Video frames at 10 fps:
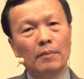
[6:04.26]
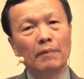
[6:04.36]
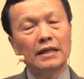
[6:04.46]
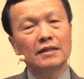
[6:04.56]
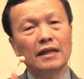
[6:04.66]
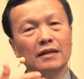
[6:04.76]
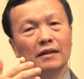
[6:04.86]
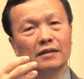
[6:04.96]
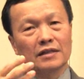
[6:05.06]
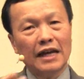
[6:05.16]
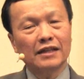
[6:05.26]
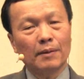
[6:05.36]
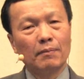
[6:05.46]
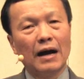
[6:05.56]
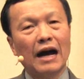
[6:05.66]
ไม่ใช่ใช้ธร
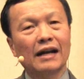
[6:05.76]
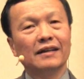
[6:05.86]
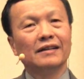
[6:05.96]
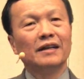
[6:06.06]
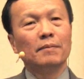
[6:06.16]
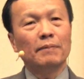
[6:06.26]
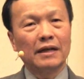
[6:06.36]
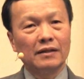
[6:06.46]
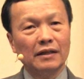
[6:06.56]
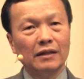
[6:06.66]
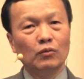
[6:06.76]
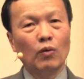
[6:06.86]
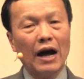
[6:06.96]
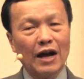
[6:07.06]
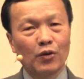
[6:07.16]
รมาทเป็นที่
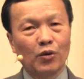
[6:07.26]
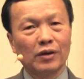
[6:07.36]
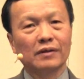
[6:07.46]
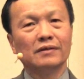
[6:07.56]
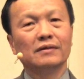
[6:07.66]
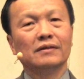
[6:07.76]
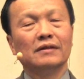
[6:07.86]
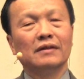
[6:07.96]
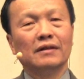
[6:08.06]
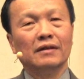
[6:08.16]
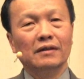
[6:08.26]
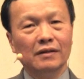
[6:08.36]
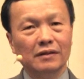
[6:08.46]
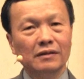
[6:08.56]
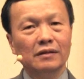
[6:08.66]
ว่าคน หรื
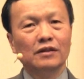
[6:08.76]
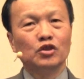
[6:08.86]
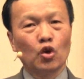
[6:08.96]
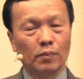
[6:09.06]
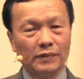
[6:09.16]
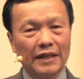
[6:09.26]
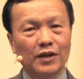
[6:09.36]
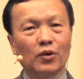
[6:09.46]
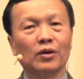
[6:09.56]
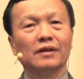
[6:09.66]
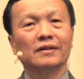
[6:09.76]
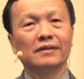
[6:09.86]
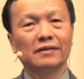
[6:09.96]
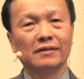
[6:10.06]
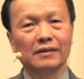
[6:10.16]
อโจมตีคน
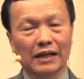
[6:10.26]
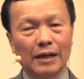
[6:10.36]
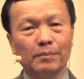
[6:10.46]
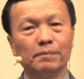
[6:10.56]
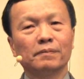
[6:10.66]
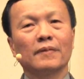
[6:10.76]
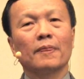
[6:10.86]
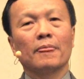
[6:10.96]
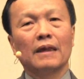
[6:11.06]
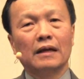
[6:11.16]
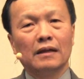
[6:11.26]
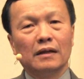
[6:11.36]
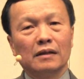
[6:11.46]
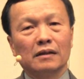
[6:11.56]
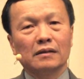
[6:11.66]
นะครับ
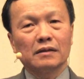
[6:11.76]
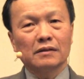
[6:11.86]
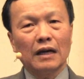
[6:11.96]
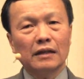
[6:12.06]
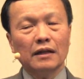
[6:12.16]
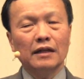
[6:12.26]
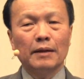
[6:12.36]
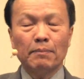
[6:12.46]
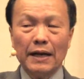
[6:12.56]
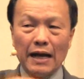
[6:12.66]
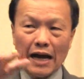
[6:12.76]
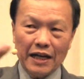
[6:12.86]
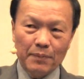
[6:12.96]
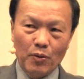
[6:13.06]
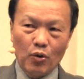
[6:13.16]
ถ้าท่านเห็นปัญหา
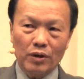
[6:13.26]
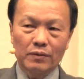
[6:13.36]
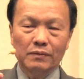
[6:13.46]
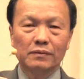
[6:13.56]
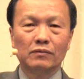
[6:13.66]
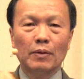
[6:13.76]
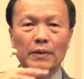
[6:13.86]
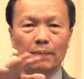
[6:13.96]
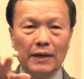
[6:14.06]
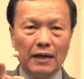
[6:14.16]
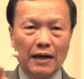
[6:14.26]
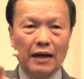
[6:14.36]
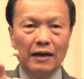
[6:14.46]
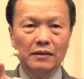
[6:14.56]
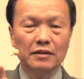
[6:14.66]
ในโบสถ์ว่ามีปัญหา
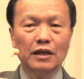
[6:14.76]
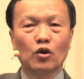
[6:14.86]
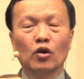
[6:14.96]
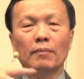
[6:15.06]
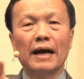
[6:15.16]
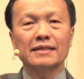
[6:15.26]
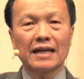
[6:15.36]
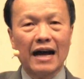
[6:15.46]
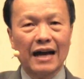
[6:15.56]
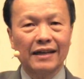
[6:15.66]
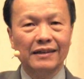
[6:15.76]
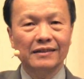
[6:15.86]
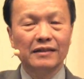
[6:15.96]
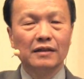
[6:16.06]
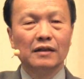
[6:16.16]
เช่นคนมาสาย
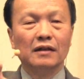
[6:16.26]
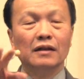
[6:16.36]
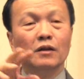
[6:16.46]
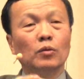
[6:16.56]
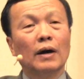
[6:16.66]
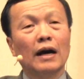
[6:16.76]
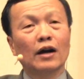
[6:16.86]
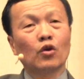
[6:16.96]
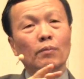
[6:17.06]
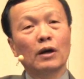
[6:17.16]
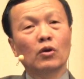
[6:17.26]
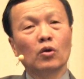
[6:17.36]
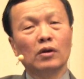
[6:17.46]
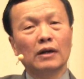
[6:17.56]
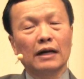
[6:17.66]
หรือว่าคนบางค
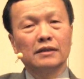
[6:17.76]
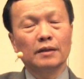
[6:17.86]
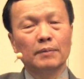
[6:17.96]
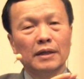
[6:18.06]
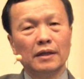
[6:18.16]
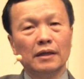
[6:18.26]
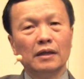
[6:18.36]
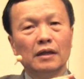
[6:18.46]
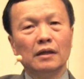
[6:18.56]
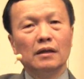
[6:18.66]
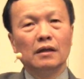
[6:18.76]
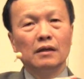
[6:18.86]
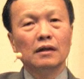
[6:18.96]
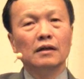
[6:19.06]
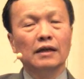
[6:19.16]
นอาจจะมี
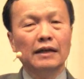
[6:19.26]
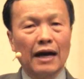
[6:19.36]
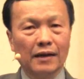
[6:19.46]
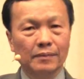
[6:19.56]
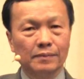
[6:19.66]
เรื่องเนื้อหนัง